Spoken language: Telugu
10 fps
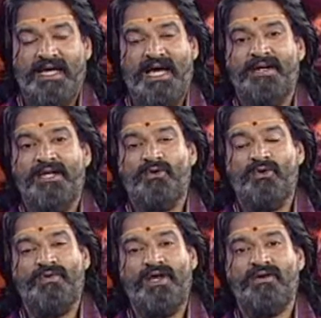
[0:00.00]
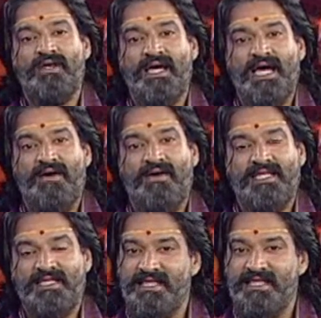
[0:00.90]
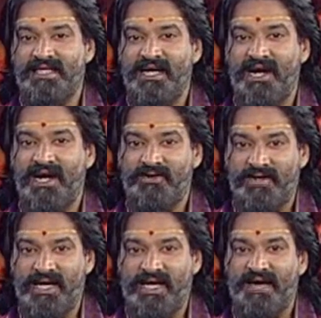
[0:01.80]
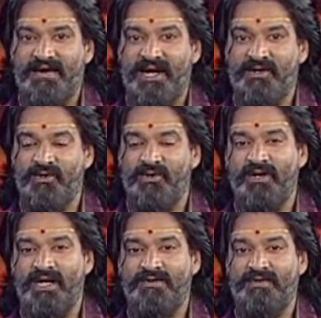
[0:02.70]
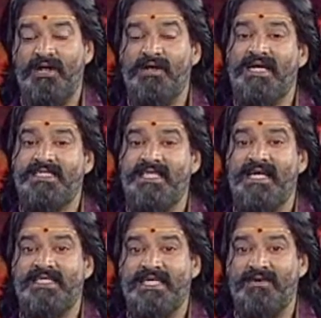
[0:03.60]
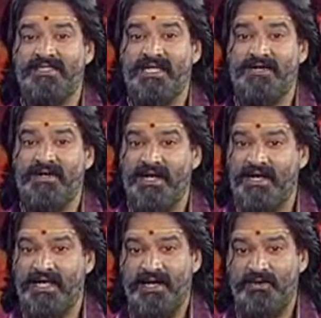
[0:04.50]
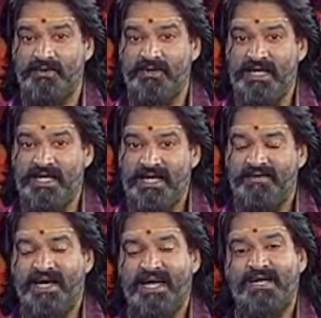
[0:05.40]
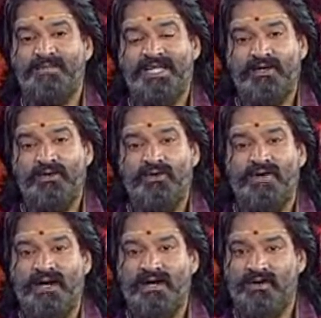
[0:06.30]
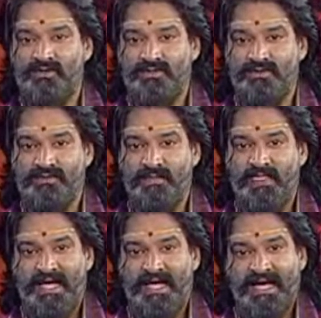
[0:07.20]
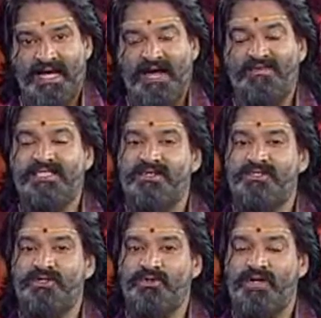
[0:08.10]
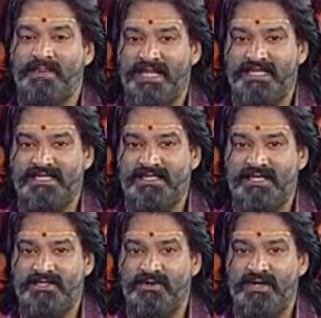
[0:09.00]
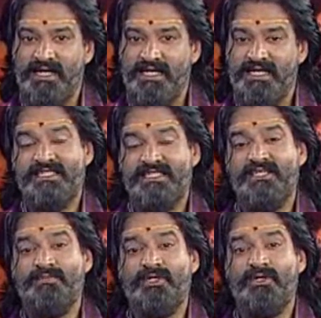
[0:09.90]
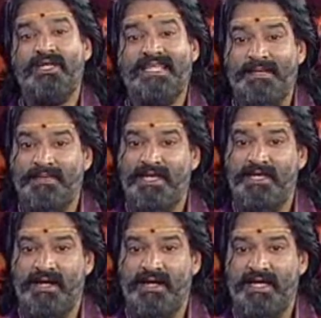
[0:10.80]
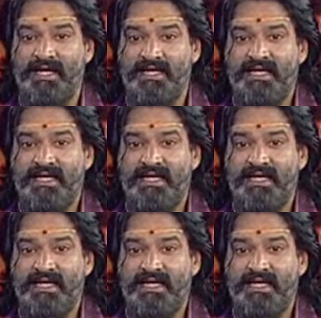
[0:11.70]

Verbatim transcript: కాబట్టి గురువు అనుగ్రహం కావాలి దత్తాత్రేయుల వారి అనుగ్రహం కావాలని కోరుకునేటువంటి వారు ఖచ్చితంగా చేయవలసినటువంటి రెండే రెండు ఒకటి ప్రతి గురువారం రోజు రావి చెట్టు చుట్టూరా ప్రదక్షిణ చేసుకోండి చెట్టు మొదట్లో తీపి నీరు అంటే